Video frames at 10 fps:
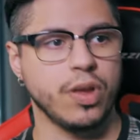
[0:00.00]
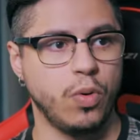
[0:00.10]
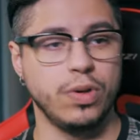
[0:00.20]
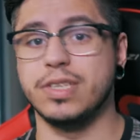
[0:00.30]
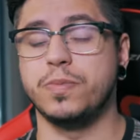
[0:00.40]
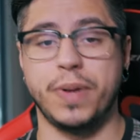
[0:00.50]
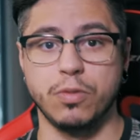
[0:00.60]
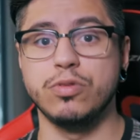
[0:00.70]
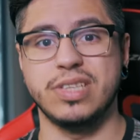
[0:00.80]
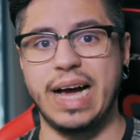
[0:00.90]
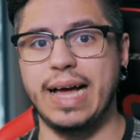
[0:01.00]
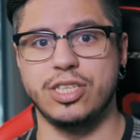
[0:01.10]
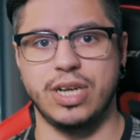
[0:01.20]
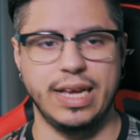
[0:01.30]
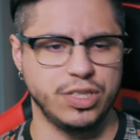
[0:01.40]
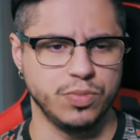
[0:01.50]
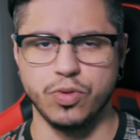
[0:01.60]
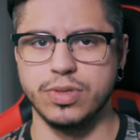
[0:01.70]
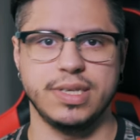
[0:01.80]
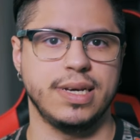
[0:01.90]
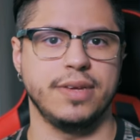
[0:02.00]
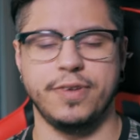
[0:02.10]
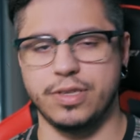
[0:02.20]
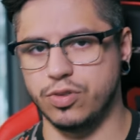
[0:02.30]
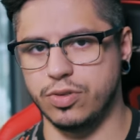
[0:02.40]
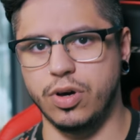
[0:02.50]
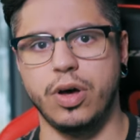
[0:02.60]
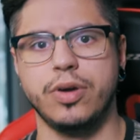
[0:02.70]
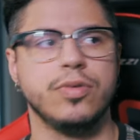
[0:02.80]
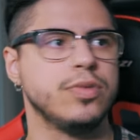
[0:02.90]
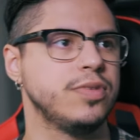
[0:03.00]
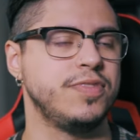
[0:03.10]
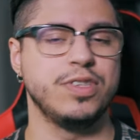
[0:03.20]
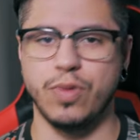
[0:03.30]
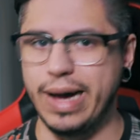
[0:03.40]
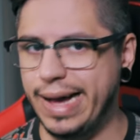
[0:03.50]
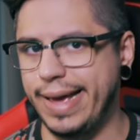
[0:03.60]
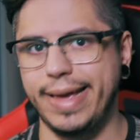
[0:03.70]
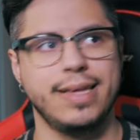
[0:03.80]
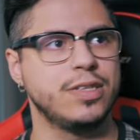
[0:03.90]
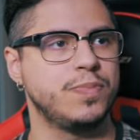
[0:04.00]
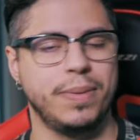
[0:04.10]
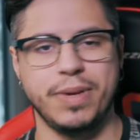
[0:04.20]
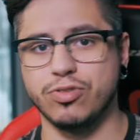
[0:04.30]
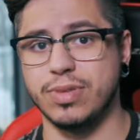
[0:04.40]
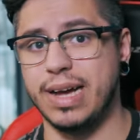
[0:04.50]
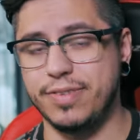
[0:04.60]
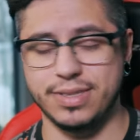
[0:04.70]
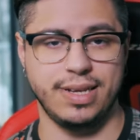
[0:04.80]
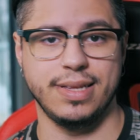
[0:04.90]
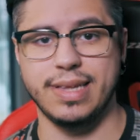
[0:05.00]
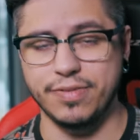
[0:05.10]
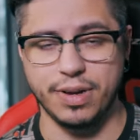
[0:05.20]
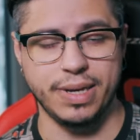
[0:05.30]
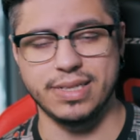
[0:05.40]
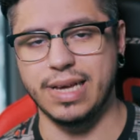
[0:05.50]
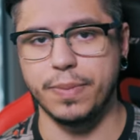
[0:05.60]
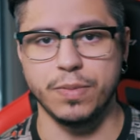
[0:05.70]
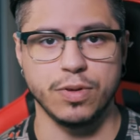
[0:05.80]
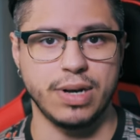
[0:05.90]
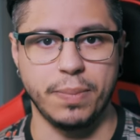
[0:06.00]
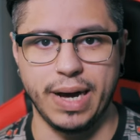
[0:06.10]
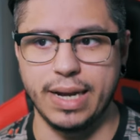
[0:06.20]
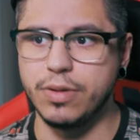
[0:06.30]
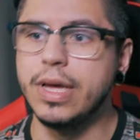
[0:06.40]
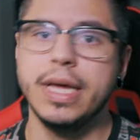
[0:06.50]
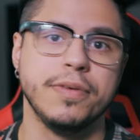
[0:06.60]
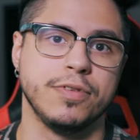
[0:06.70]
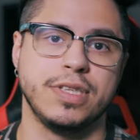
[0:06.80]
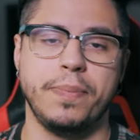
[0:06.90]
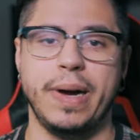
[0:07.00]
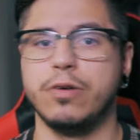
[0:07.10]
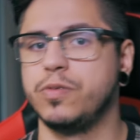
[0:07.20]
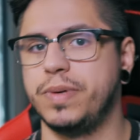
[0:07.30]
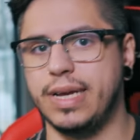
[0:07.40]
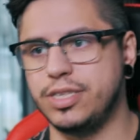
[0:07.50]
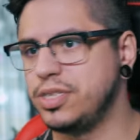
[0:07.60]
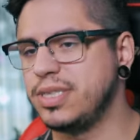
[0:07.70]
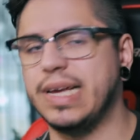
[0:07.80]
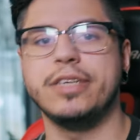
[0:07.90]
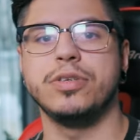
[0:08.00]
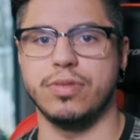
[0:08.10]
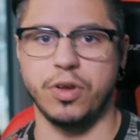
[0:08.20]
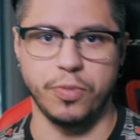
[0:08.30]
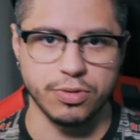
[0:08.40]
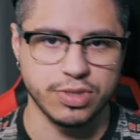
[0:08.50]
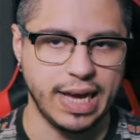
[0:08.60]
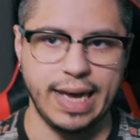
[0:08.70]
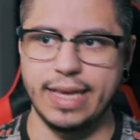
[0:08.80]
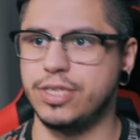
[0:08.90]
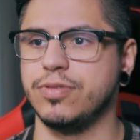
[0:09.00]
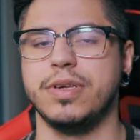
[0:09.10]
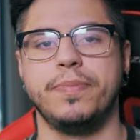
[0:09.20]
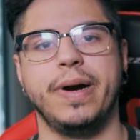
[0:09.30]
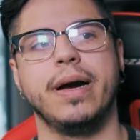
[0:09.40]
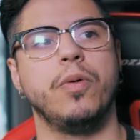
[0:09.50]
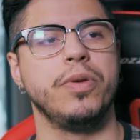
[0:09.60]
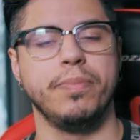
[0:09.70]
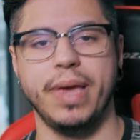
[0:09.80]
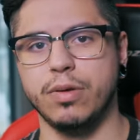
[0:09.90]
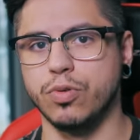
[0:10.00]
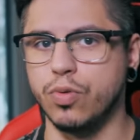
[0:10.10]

coisas para usar de lá, de música, efeitos sonoros, visuais, para me ajudar a facilitar, ficar mais rápido o meu trabalho. Você paga hospedagem de site, que eu tenho o meu site, você paga o e-mail do